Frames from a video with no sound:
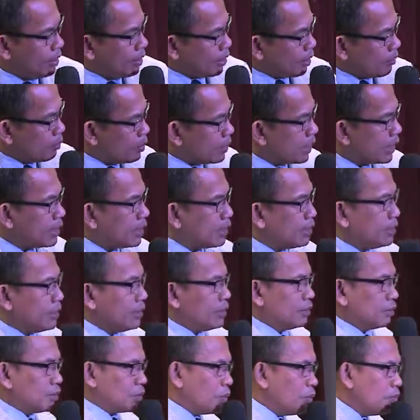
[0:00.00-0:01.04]
Kemudian
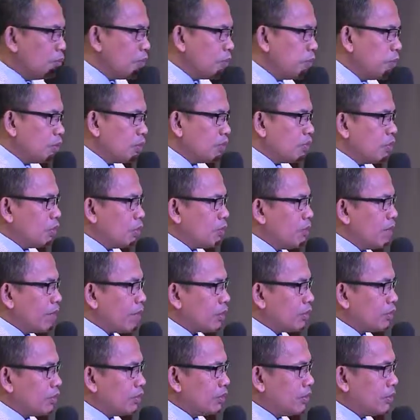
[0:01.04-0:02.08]
tumbuh bulu-bulu
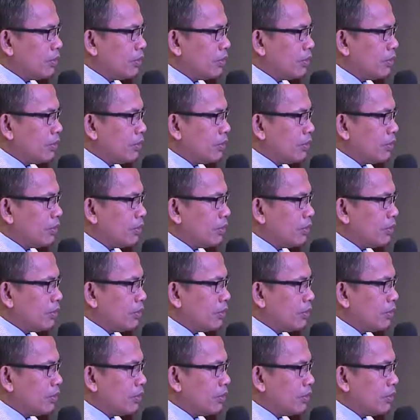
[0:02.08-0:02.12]
baru.